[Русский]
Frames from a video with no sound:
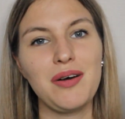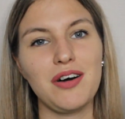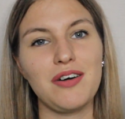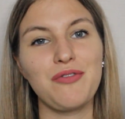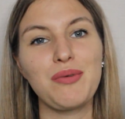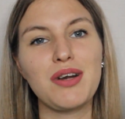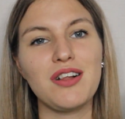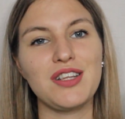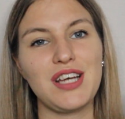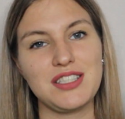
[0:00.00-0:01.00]
Э,
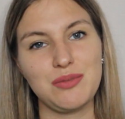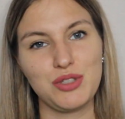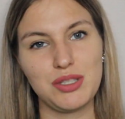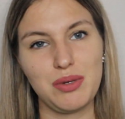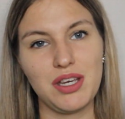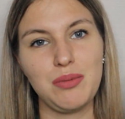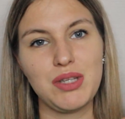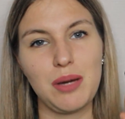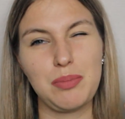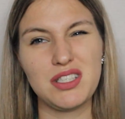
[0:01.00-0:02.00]
выбрала на зиму себе
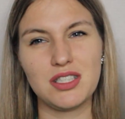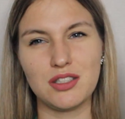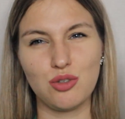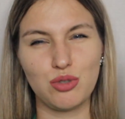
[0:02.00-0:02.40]
именно апельсин.